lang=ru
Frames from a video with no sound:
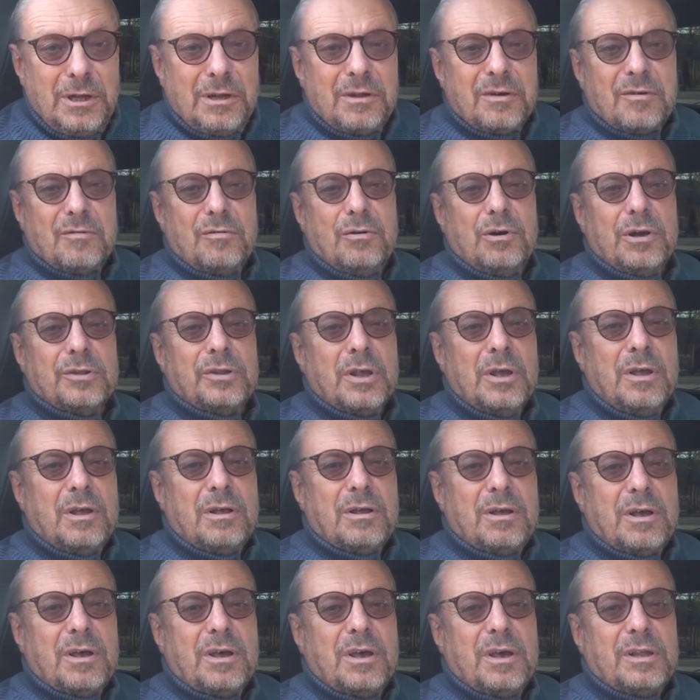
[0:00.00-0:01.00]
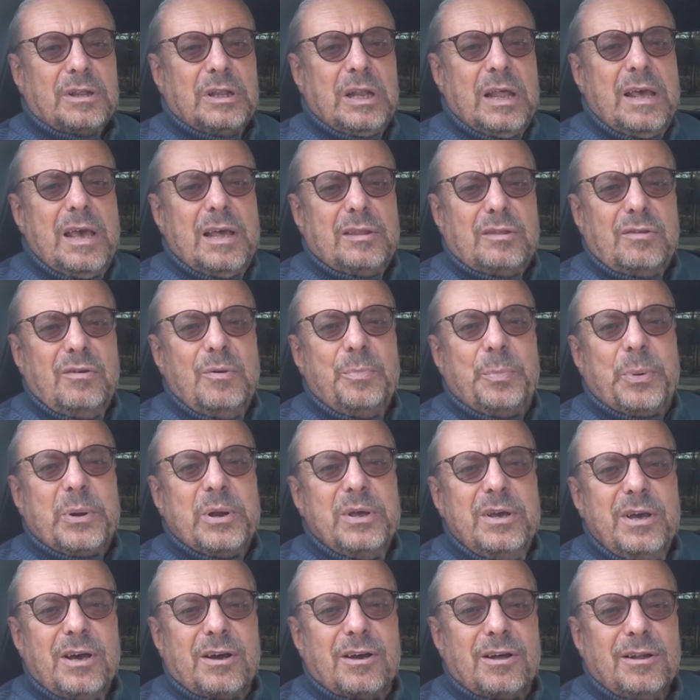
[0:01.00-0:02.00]
Вот. Э, для этого
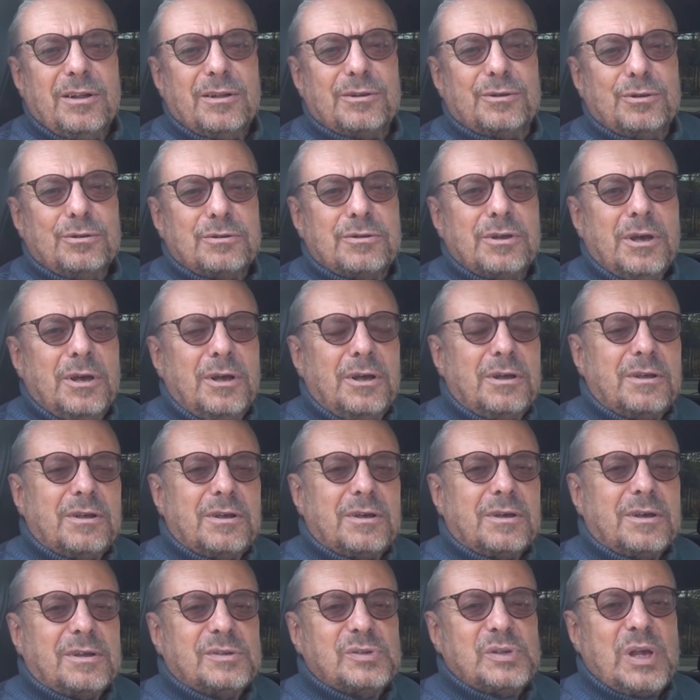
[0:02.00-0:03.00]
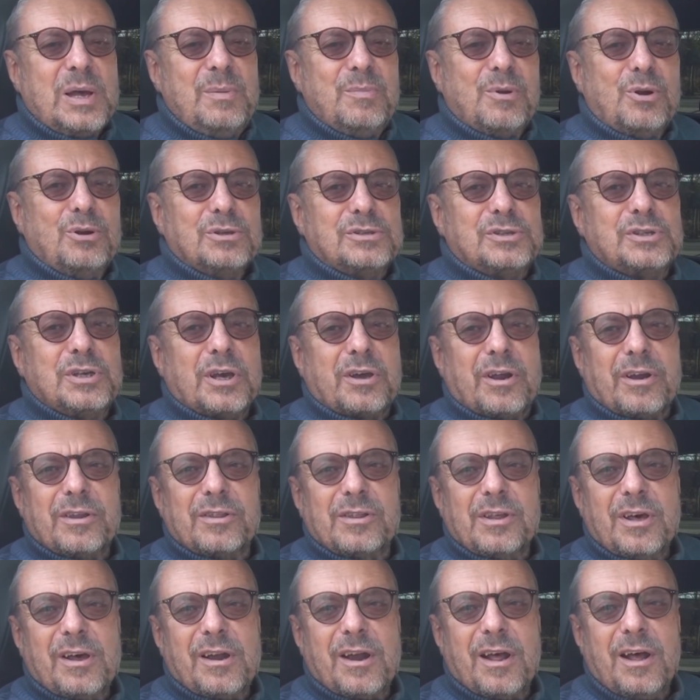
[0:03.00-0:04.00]
приехал тут э, зам
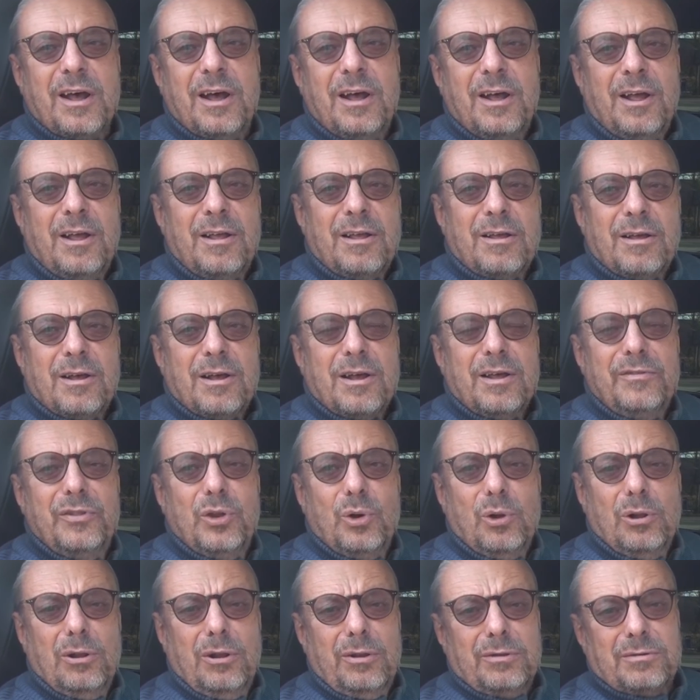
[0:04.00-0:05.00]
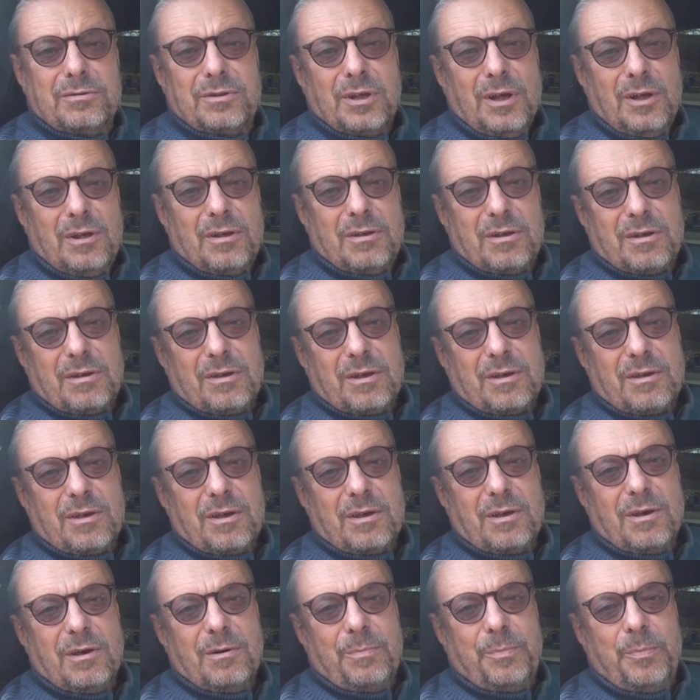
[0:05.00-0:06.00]
госсекретаря Нуланд
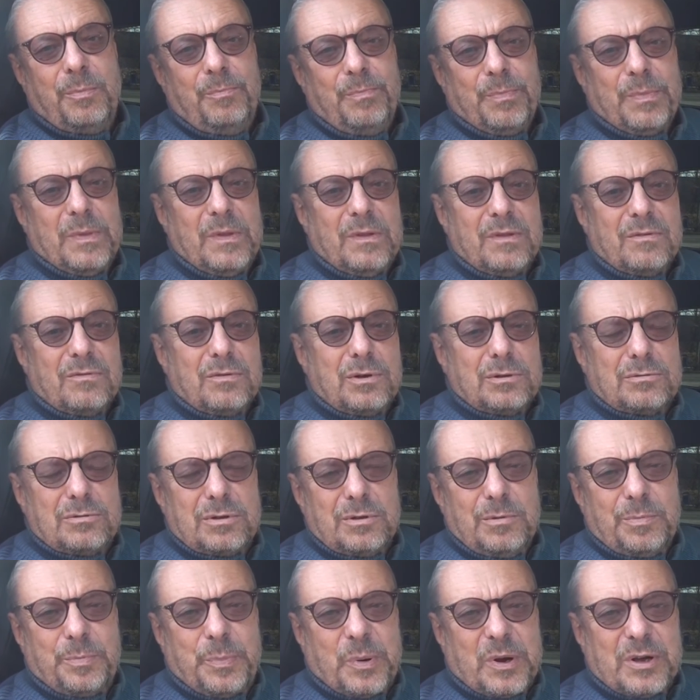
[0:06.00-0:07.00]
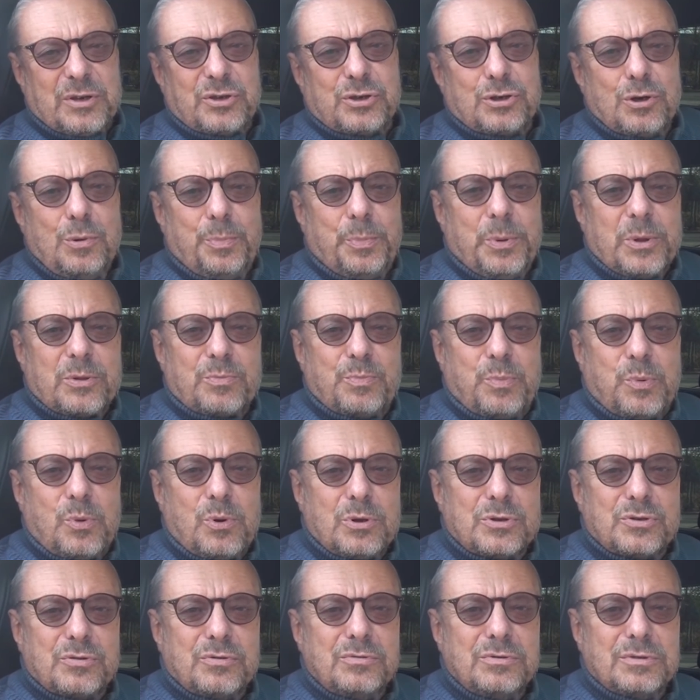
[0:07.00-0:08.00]
вот прощупать
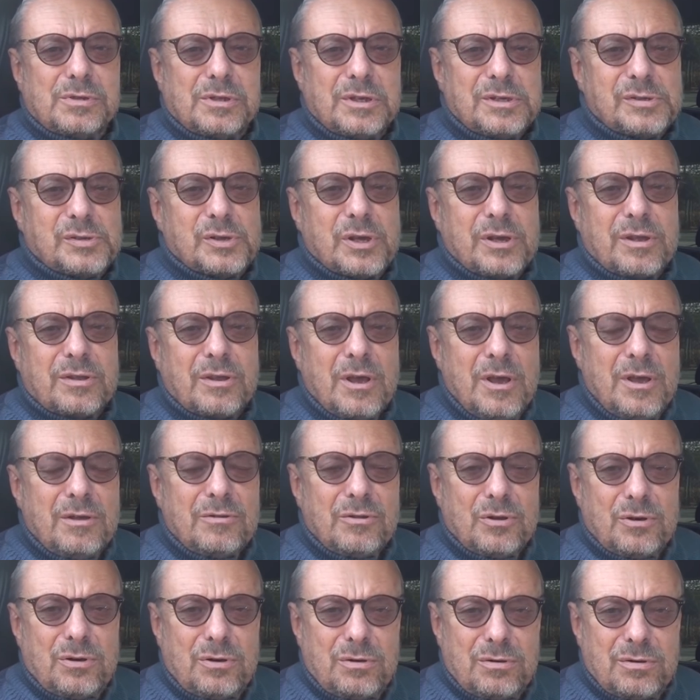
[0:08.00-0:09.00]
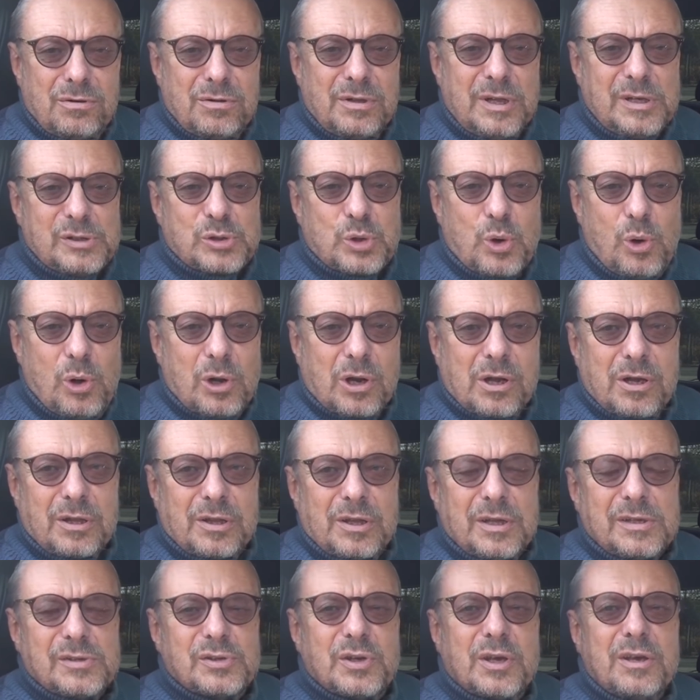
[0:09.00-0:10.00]
почву, так сказать, ну, насколько,
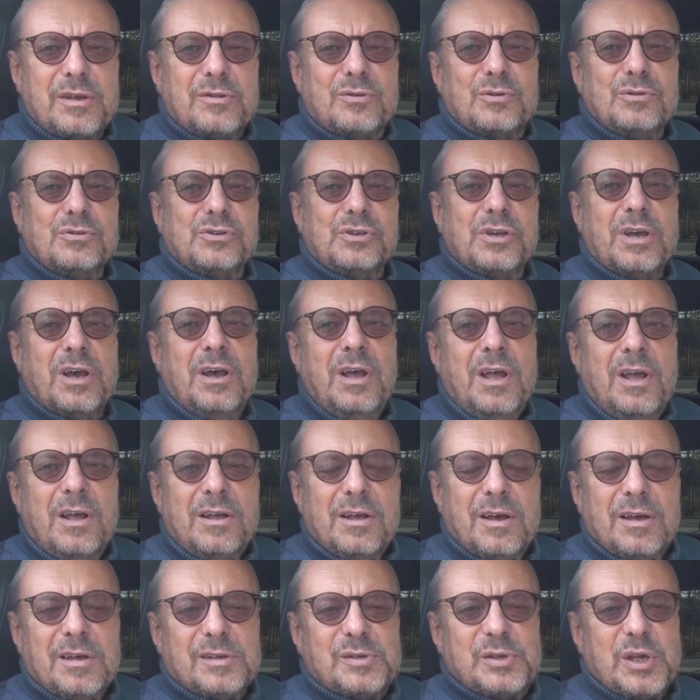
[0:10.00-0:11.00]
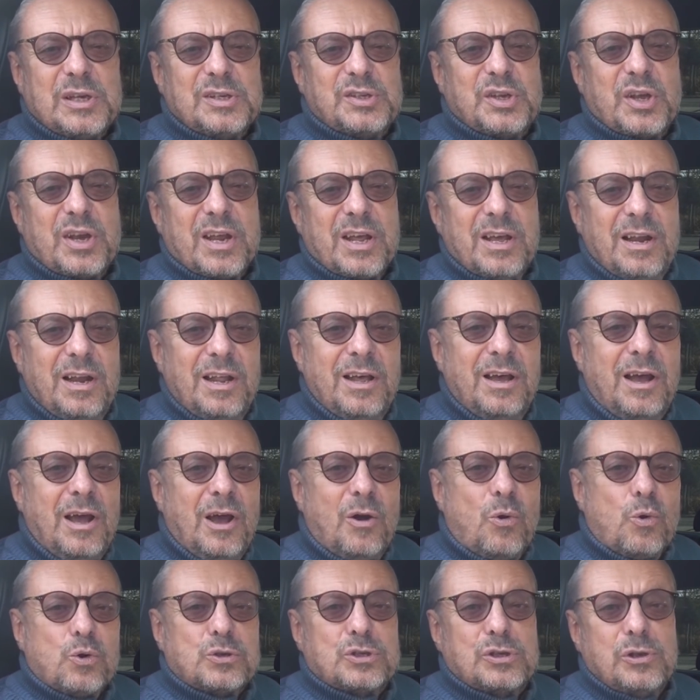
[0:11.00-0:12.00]
так сказать, уже созрели
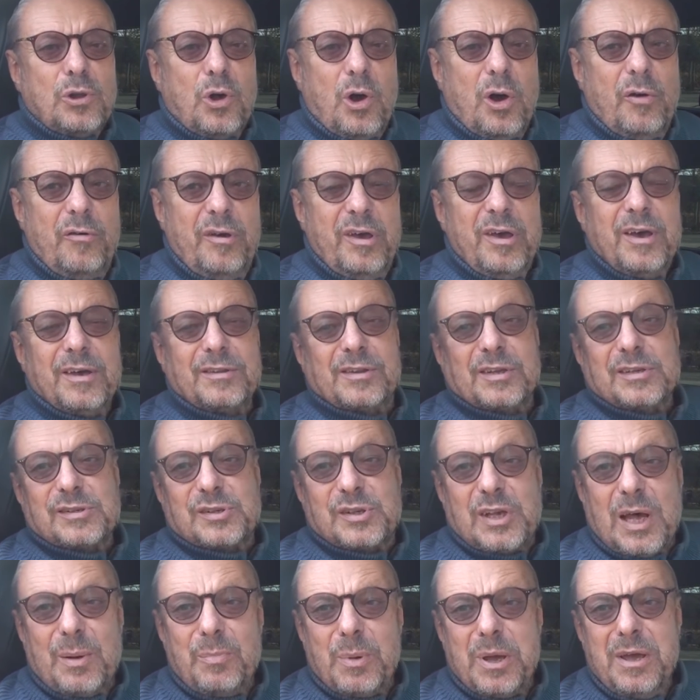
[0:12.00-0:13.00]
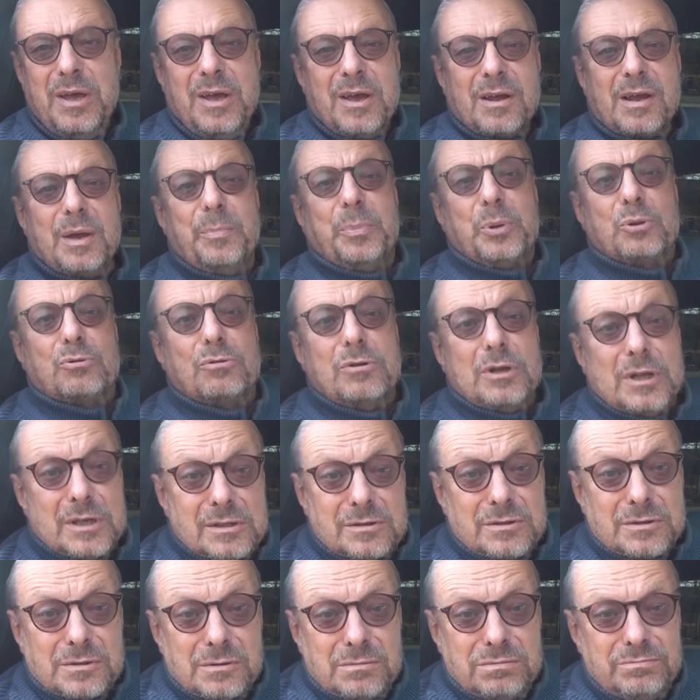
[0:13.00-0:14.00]
условия этой самой
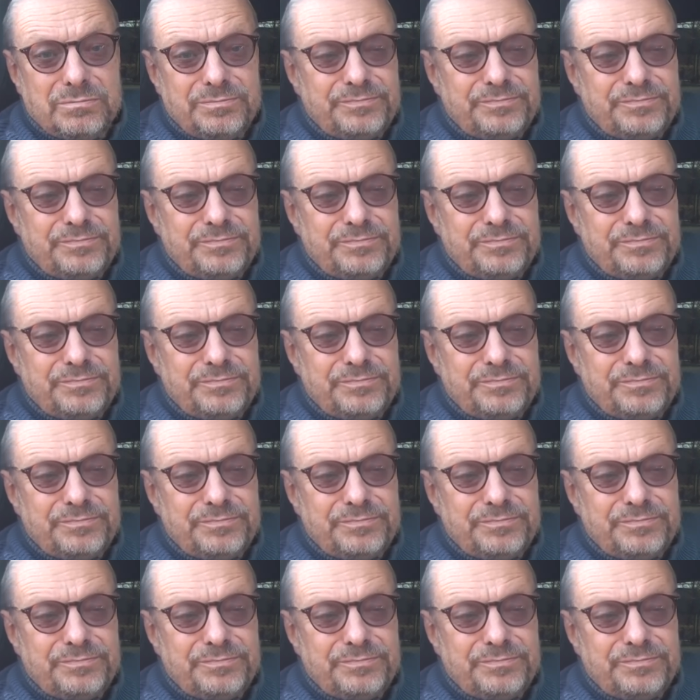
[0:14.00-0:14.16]
капитуляции.